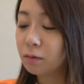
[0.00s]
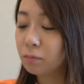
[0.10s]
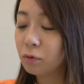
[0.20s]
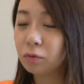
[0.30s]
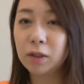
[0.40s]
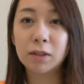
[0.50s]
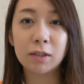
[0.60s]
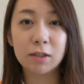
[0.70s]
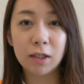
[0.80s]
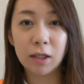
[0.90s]
ポンって撮
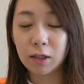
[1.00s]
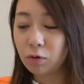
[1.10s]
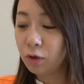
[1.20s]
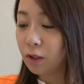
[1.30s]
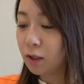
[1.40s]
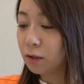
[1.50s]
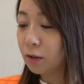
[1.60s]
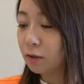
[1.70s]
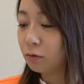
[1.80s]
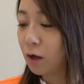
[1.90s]
影来れなかった。
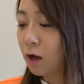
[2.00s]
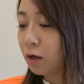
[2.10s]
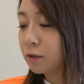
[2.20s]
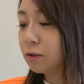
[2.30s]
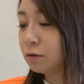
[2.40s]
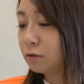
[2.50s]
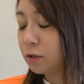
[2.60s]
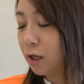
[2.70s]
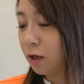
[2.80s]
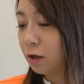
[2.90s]
とかするん
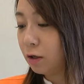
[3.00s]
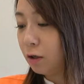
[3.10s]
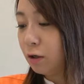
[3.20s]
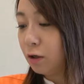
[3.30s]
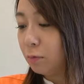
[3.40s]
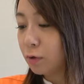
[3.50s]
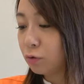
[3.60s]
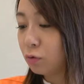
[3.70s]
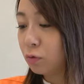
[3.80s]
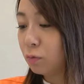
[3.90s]
で、まあ、そ
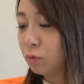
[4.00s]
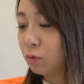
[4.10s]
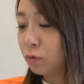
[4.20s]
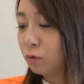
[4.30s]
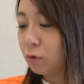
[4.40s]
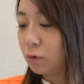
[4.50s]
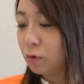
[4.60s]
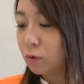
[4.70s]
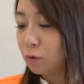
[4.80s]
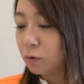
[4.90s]
こも
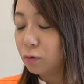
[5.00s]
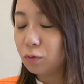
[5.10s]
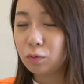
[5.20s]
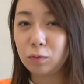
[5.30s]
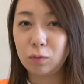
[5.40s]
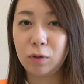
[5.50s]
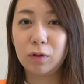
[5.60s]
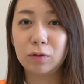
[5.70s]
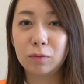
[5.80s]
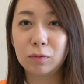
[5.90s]
ちょっとね
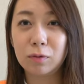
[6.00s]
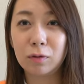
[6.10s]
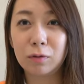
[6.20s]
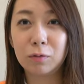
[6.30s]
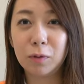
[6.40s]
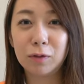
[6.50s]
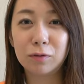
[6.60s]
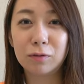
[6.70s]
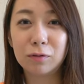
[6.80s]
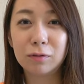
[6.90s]
なるべ
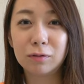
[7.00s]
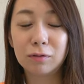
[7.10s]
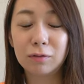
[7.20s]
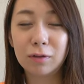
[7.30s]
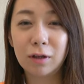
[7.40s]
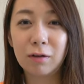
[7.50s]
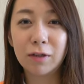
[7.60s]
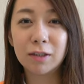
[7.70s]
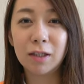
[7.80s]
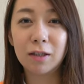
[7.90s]
く合わ
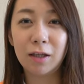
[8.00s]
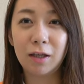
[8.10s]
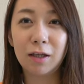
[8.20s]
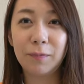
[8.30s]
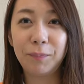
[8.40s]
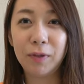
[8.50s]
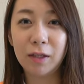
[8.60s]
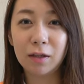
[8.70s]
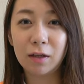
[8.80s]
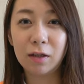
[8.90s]
せてい
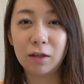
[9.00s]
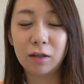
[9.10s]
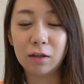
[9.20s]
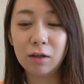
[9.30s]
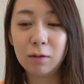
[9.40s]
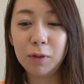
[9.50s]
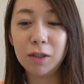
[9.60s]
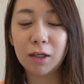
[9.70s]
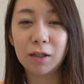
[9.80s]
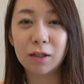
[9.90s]
けたらいいなみ
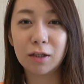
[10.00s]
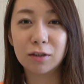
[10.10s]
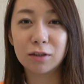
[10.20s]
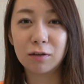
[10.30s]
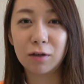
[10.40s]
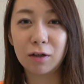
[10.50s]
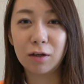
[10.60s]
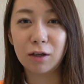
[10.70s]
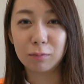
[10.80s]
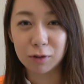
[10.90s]
たいな感じでは
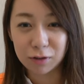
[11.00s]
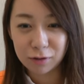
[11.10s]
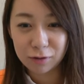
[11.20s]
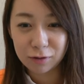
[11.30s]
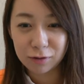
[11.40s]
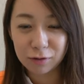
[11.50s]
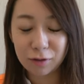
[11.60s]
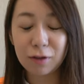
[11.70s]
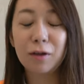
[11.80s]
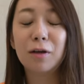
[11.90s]
あります。
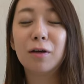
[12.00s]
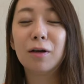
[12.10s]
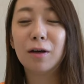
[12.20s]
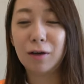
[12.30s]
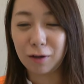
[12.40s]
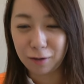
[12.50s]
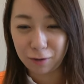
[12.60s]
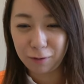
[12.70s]
は